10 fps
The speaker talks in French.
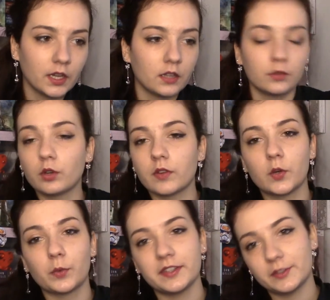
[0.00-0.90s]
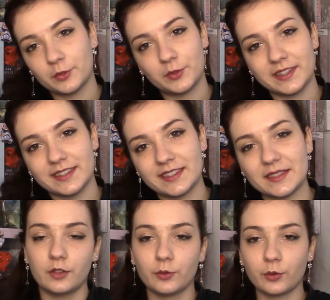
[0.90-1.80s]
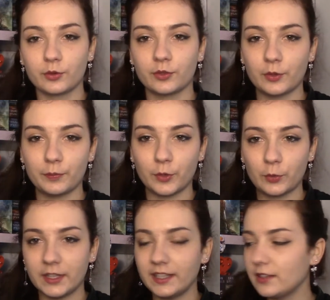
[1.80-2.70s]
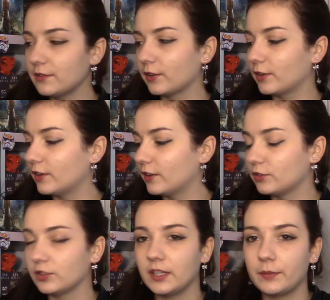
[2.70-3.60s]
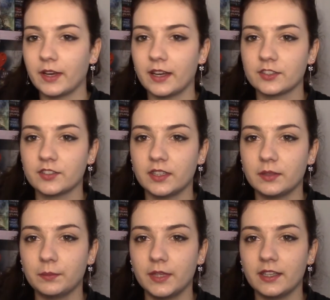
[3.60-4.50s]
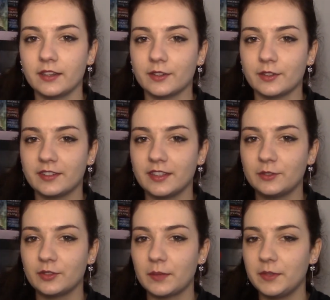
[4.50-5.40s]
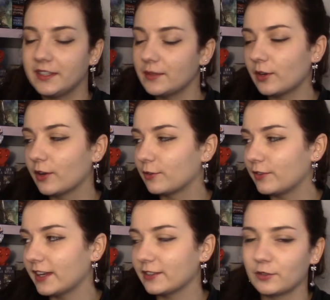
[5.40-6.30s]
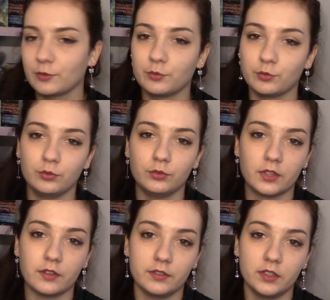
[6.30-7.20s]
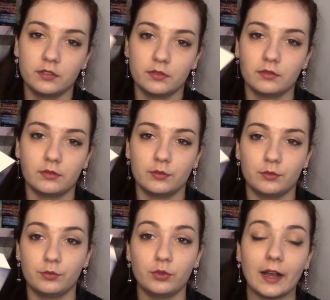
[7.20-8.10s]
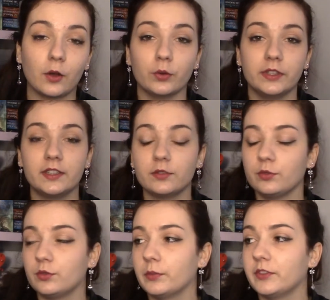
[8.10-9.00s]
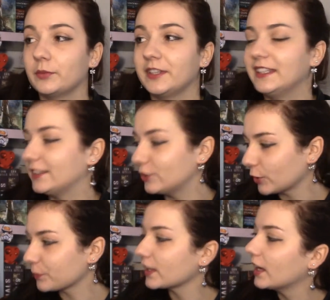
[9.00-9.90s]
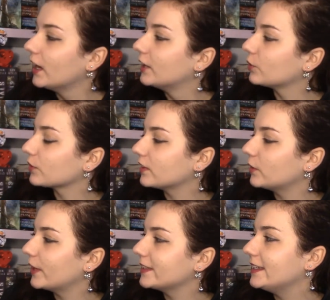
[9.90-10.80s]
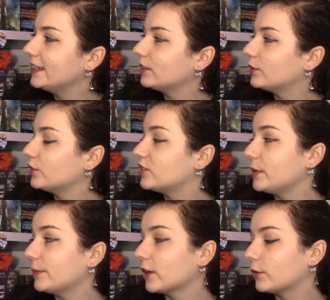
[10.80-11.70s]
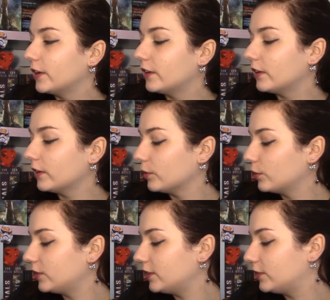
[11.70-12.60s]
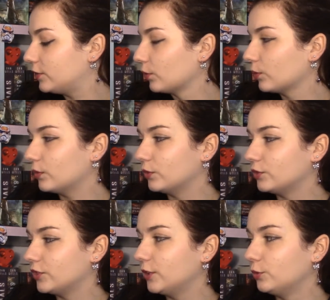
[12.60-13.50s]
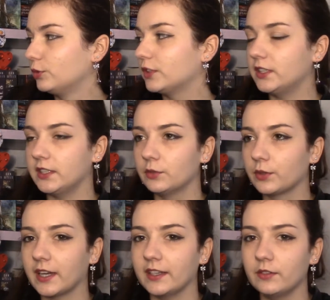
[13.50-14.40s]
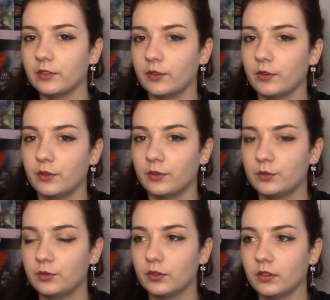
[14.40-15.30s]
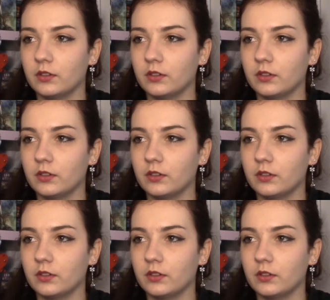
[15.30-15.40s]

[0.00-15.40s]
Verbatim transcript: Donc on va commencer tout de suite. Donc ce premier livre, euh, je ne l'ai pas acheté, mais euh, c'est une amie qui me l'a offerte. Vous avez vu la chronique si vous suivez mes de lecture. Donc c'est Red Hill de Jimmy McGuire aux éditions J'ai lu, qui est donc un livre sur